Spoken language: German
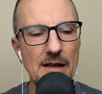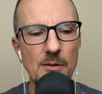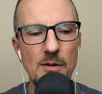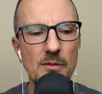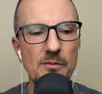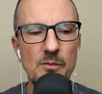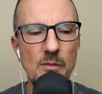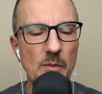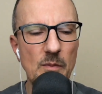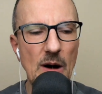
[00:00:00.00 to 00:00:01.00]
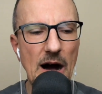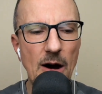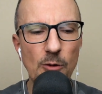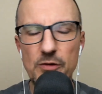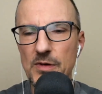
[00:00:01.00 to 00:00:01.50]
äh,
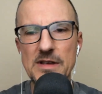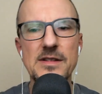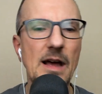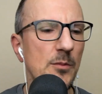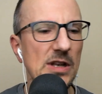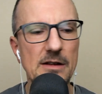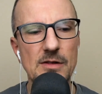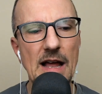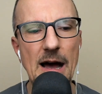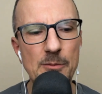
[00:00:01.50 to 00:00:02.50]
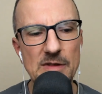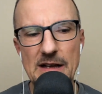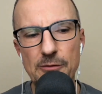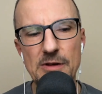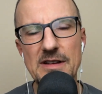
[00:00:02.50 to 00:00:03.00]
aus, wenn ich nachmittags und abends
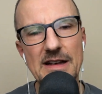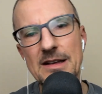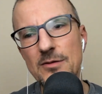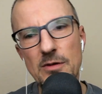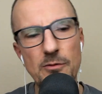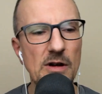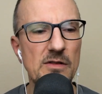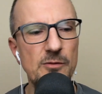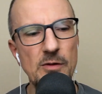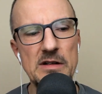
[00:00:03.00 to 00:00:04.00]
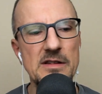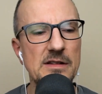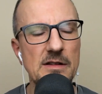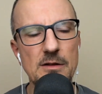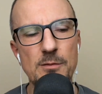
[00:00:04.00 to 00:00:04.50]
Kaffee trinke? Wie wirkt, wirkt
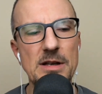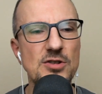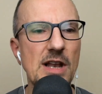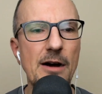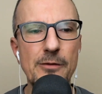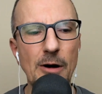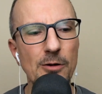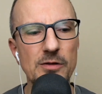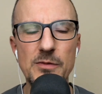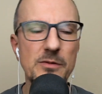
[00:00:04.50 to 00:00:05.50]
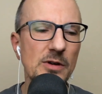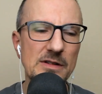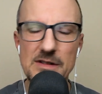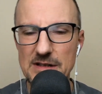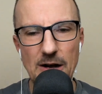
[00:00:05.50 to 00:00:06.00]
sich das auf meinen Schlaf aus? Wie
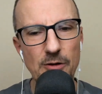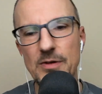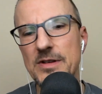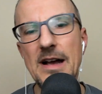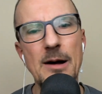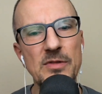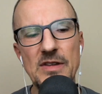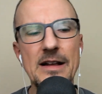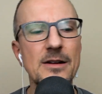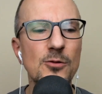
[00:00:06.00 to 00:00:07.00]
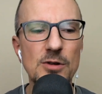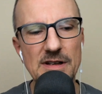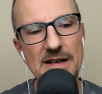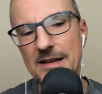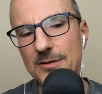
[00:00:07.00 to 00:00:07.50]
wirkt sich aus, wenn ich abends Alkohol
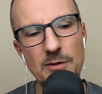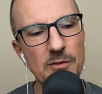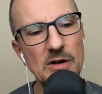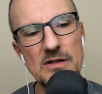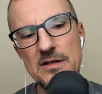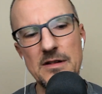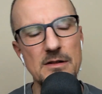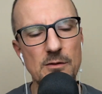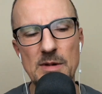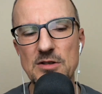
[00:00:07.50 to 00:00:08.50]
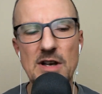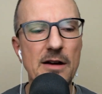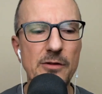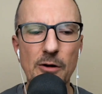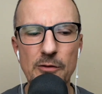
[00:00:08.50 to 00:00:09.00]
trinke? Wie wirkt sich das auf meinen
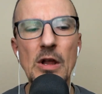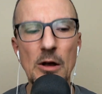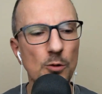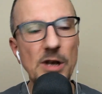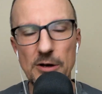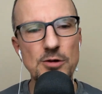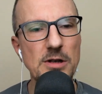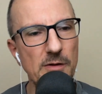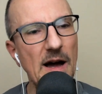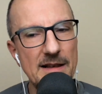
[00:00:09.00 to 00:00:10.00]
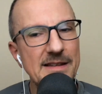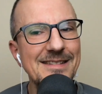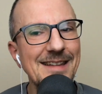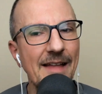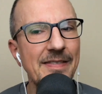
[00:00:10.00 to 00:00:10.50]
Schlaf auf? Und natürlich auf all
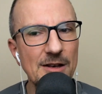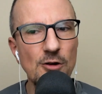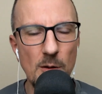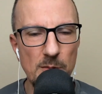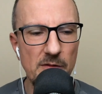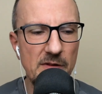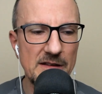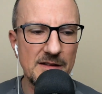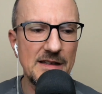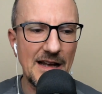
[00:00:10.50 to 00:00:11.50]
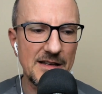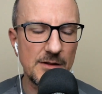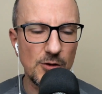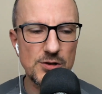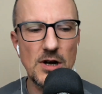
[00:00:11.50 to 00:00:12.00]
diese anderen Körperwerte, die halt
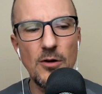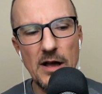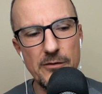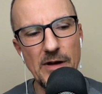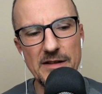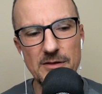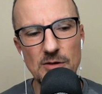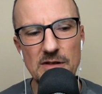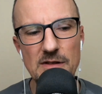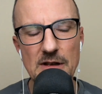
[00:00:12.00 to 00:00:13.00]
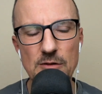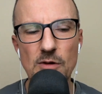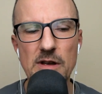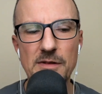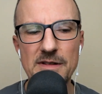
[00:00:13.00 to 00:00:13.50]
die Watch auch erfasst. Und das ist
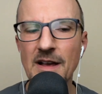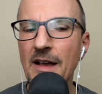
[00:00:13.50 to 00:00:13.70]
natürlich was,